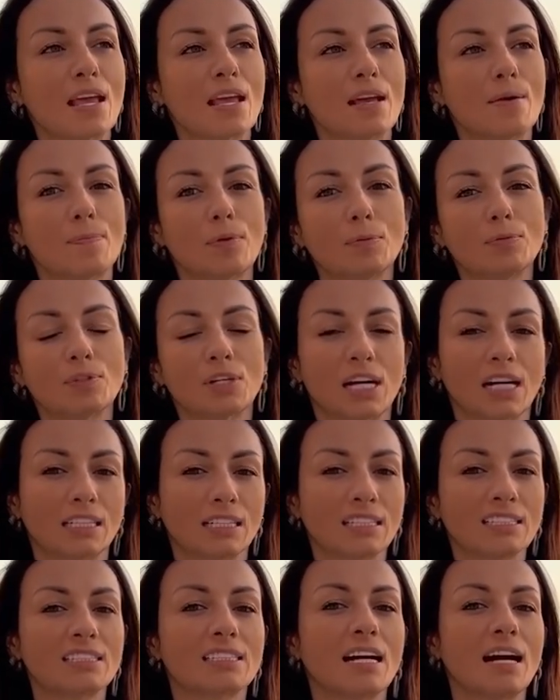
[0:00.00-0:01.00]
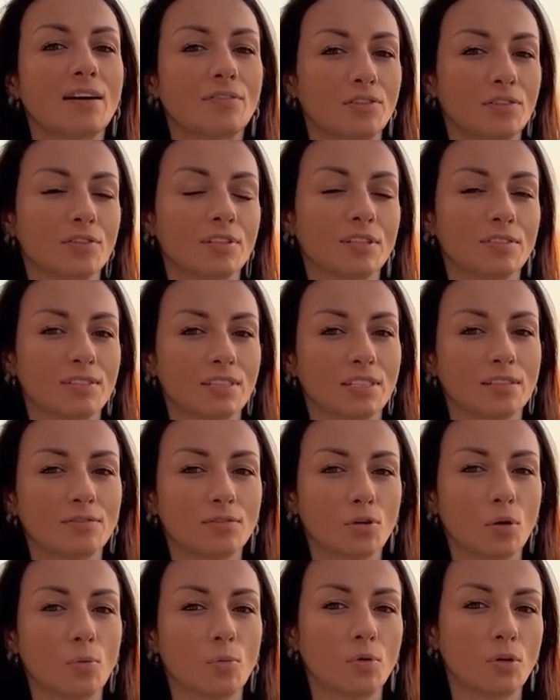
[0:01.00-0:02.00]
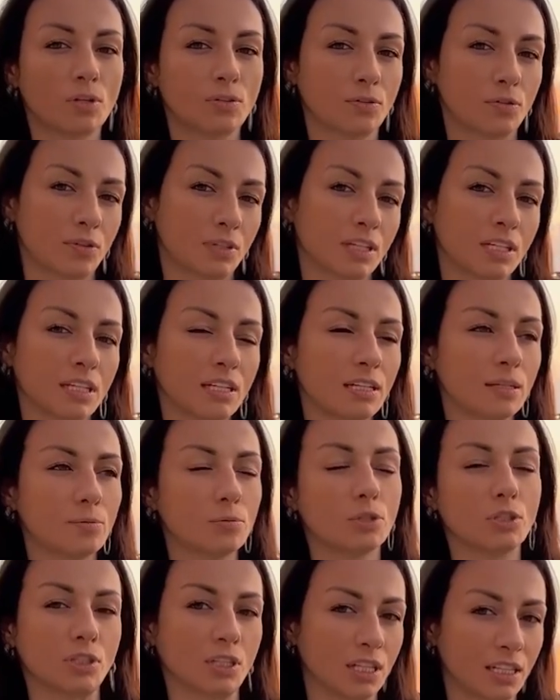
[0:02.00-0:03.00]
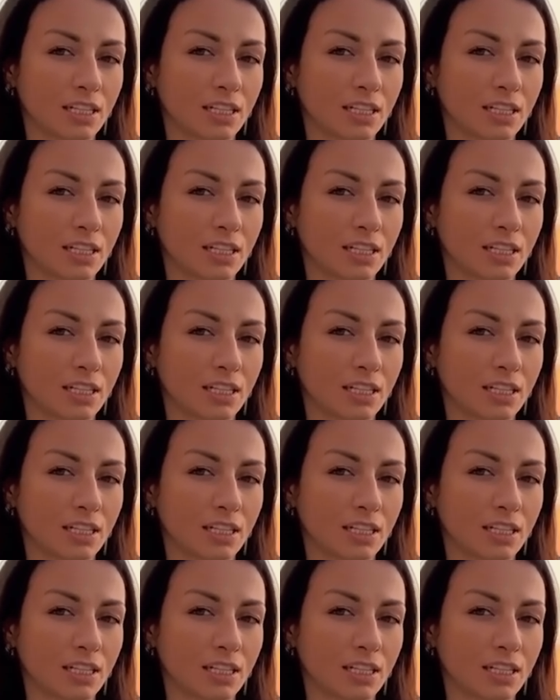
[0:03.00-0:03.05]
я помню, как она сравнивала все равно боль другие ремонты,